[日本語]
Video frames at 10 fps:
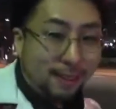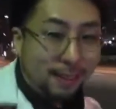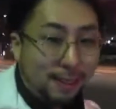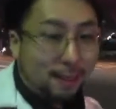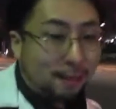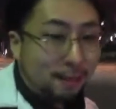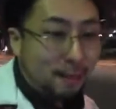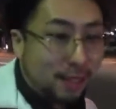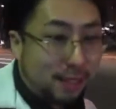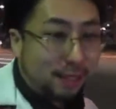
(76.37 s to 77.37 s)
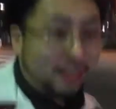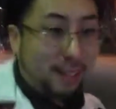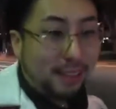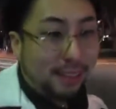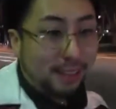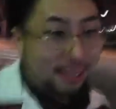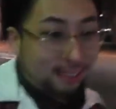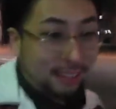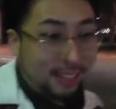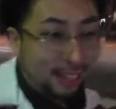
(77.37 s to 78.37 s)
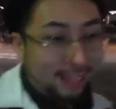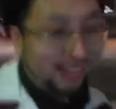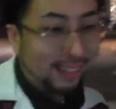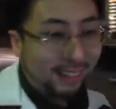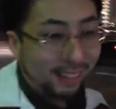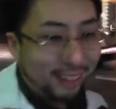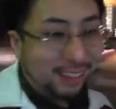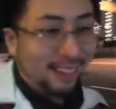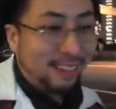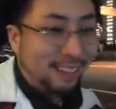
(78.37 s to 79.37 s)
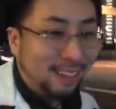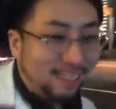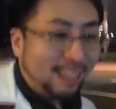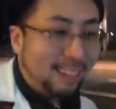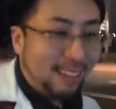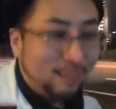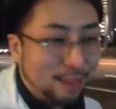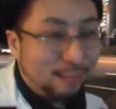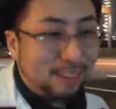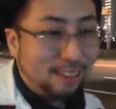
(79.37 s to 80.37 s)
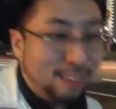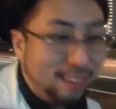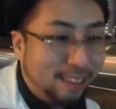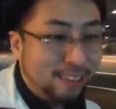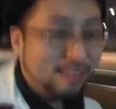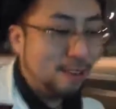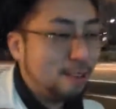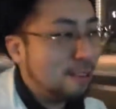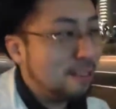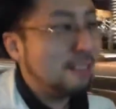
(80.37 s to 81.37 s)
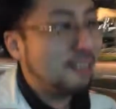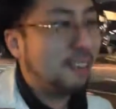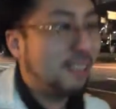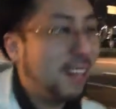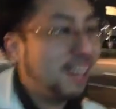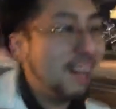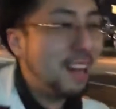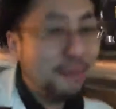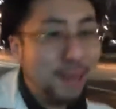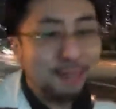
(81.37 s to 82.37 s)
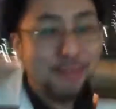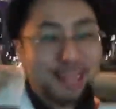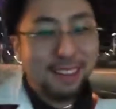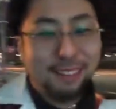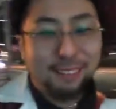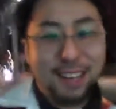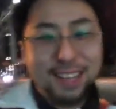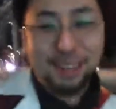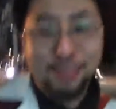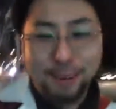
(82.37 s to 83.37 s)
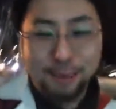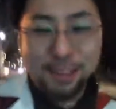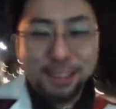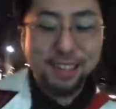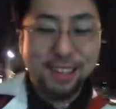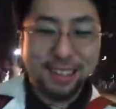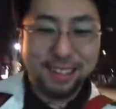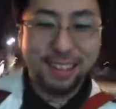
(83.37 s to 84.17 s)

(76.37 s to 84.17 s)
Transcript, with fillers: かっこいいじゃん配信者としてうん頑張りましょうそうそうそうそうなんかライバルみたいな方がいた方が面白いんだってうん